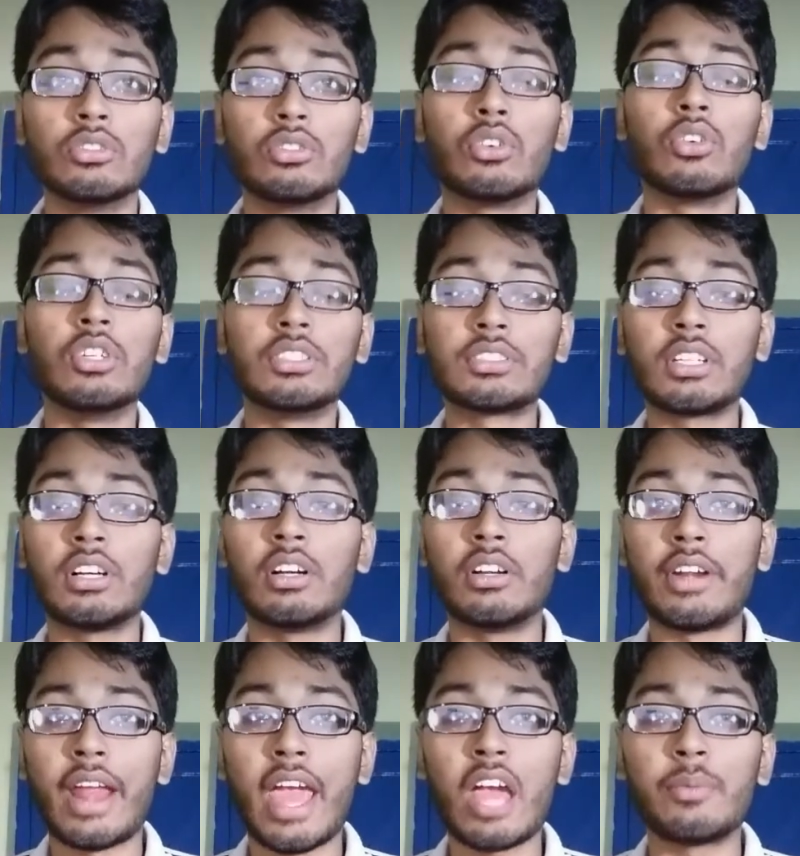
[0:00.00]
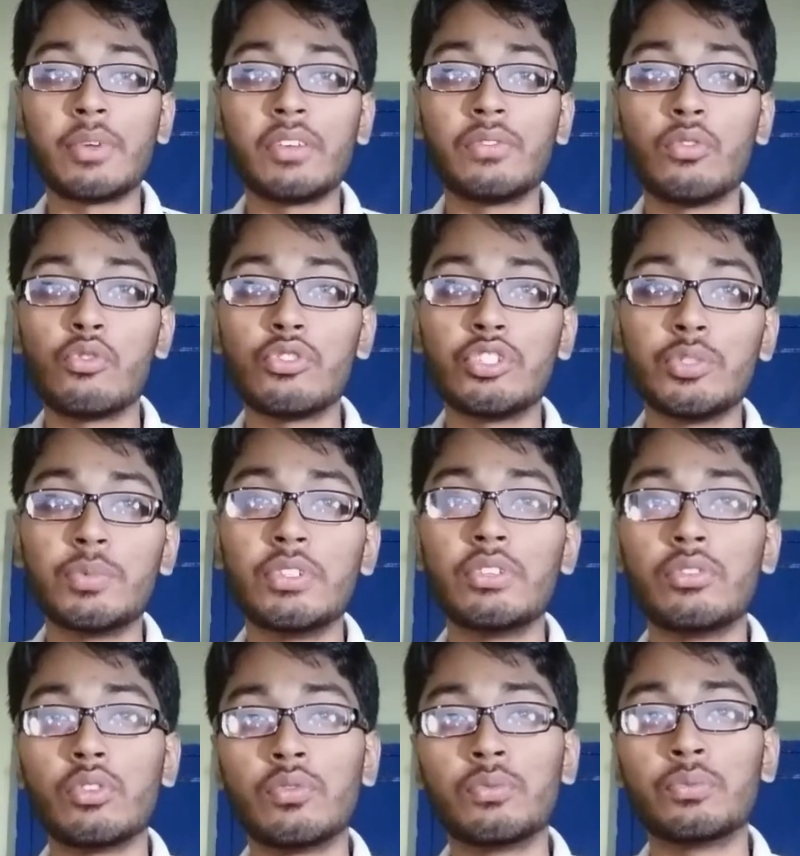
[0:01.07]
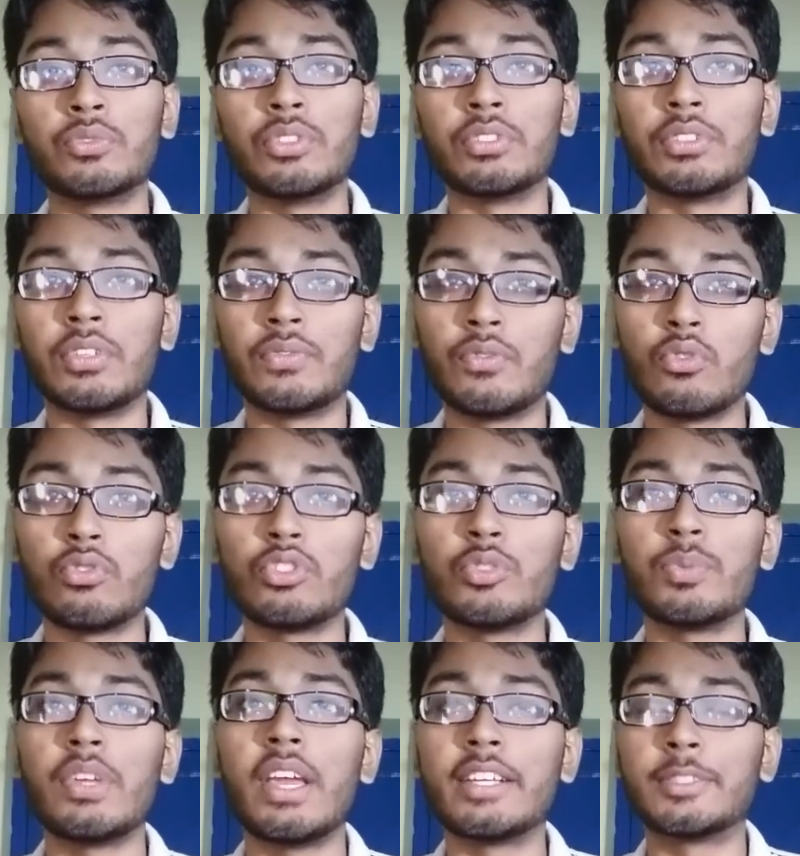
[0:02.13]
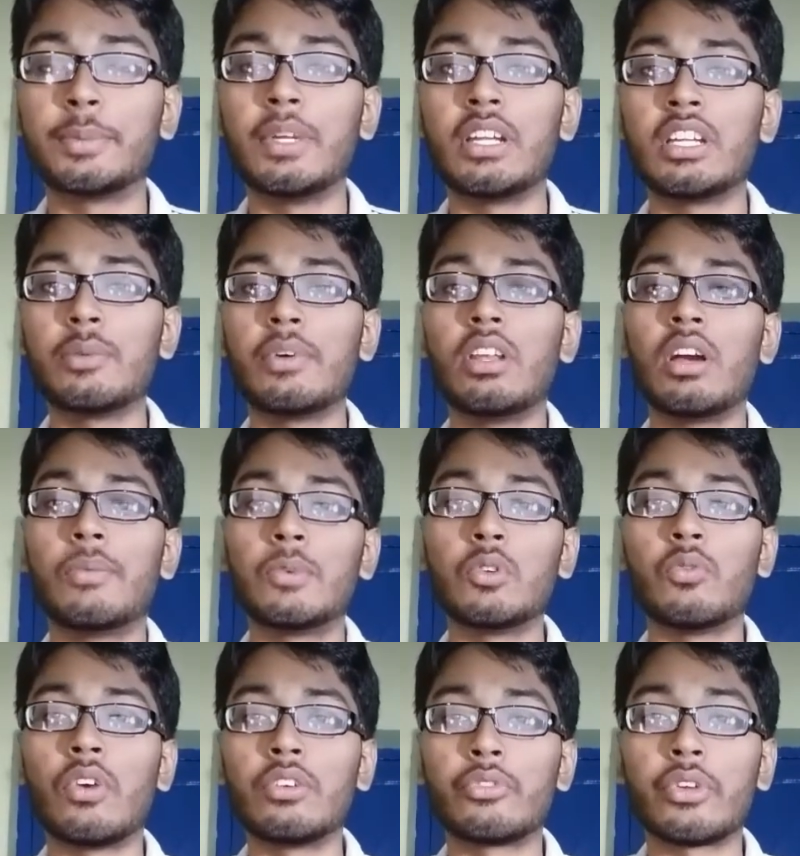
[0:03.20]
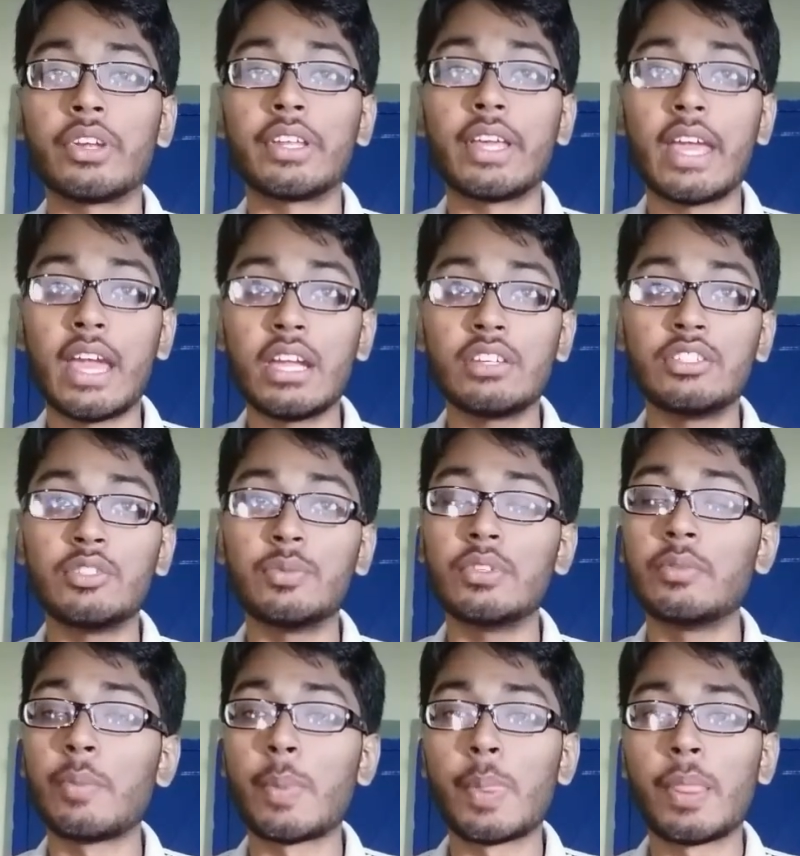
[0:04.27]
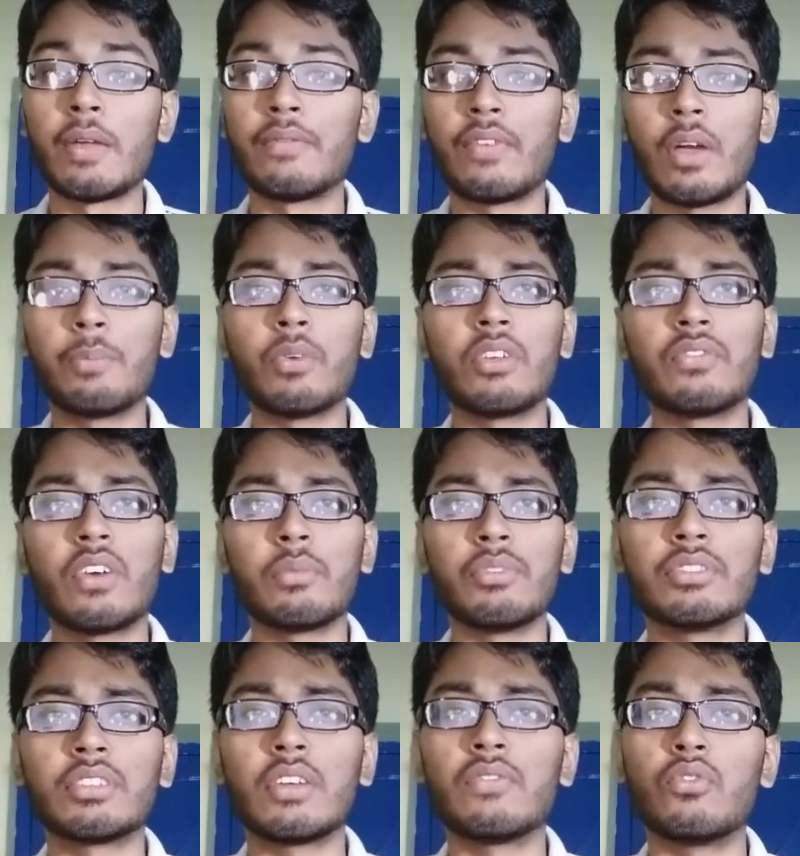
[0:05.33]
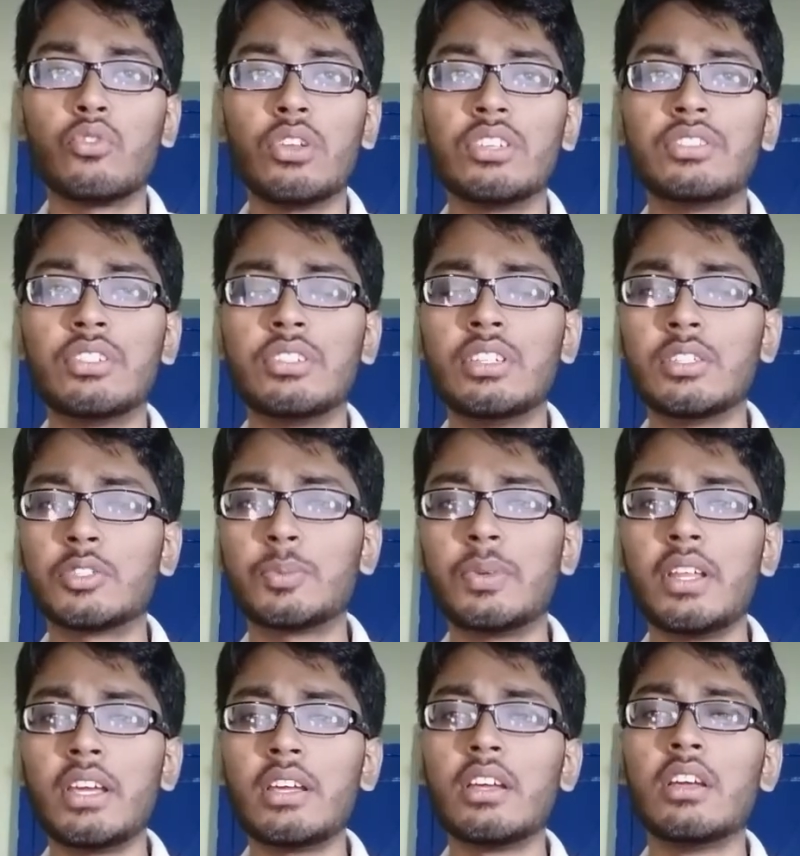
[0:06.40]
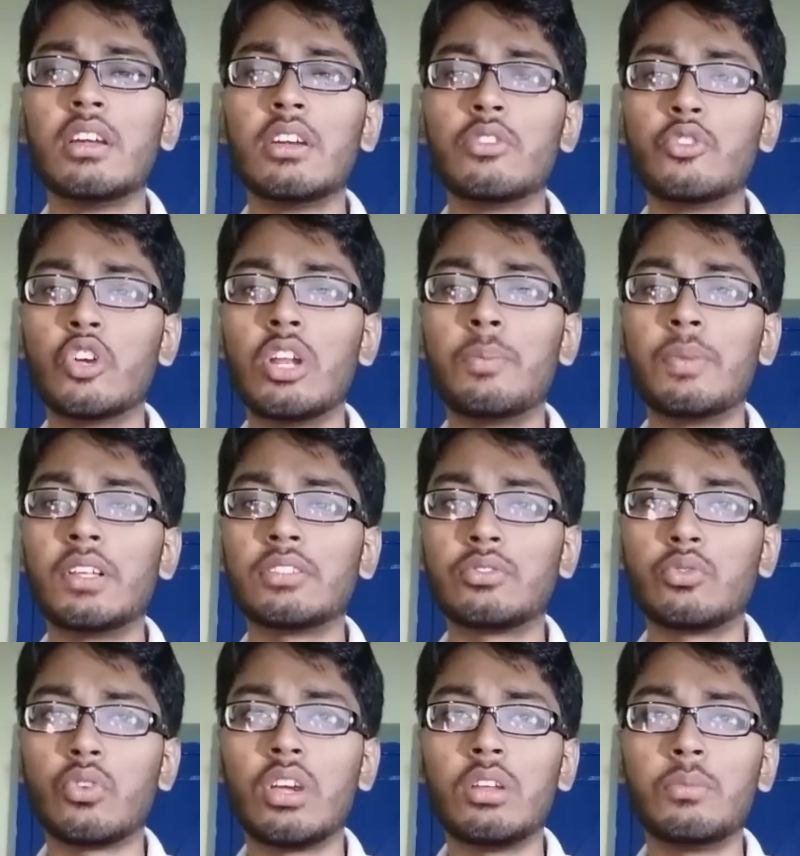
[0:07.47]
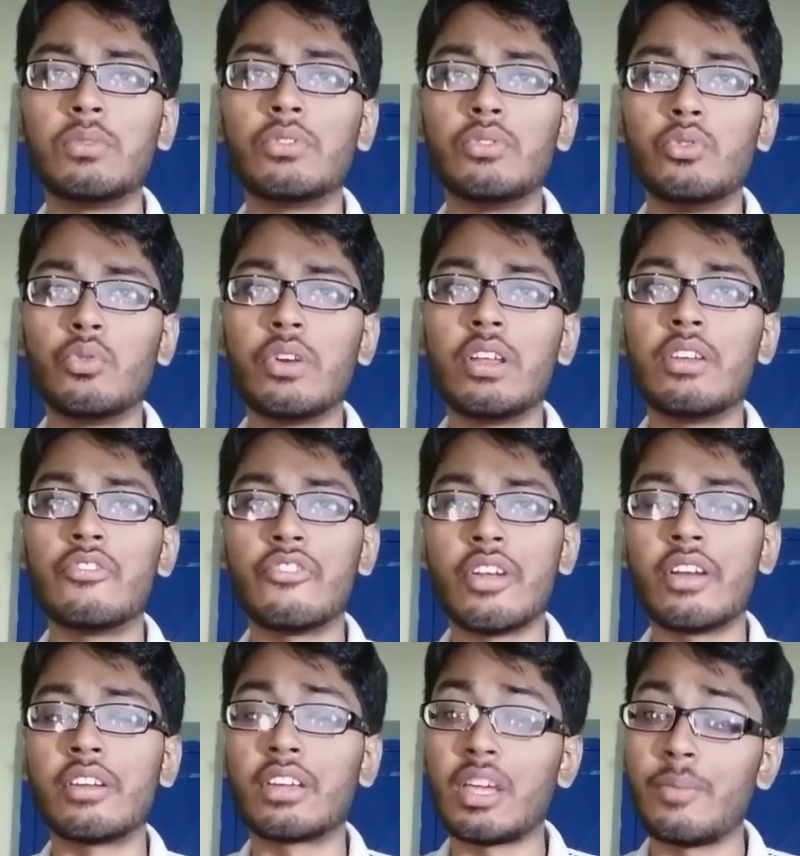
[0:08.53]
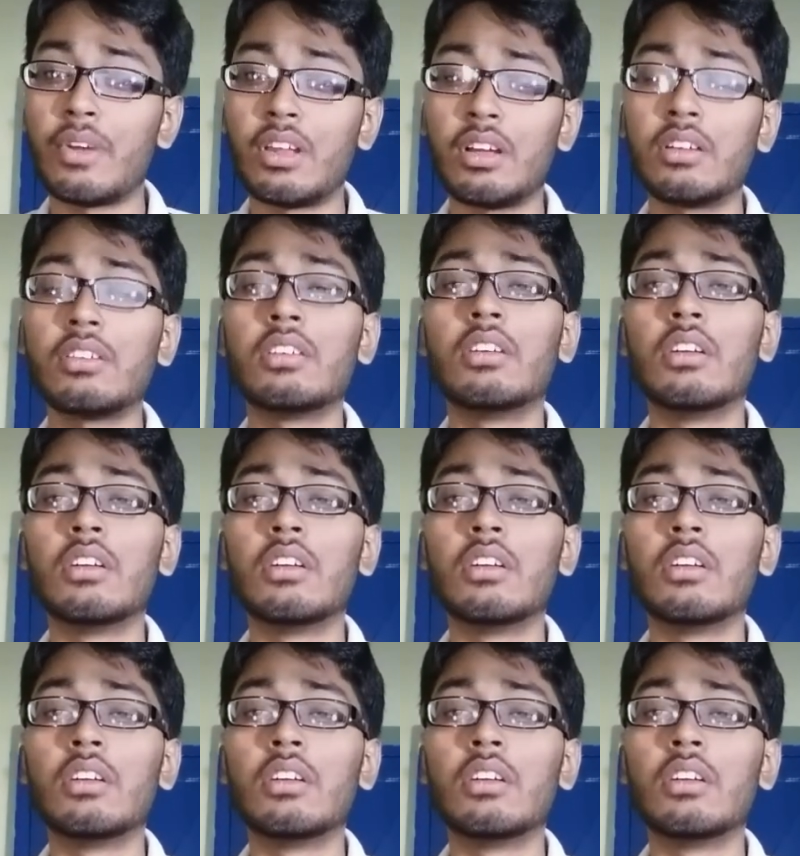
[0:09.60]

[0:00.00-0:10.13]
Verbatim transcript: तो इसका रैम है फोर जी बी रोम सिक्सटी फोर जी बी एक्सप्लेनेबल अप टू वन ट्वेंटी एट जी बी फाइव पॉइंट इंच का फुल एच डी डिस्प्ले ट्वेल्व प्लस ट्वेल्व ट्वेल्व रेयर कैमरा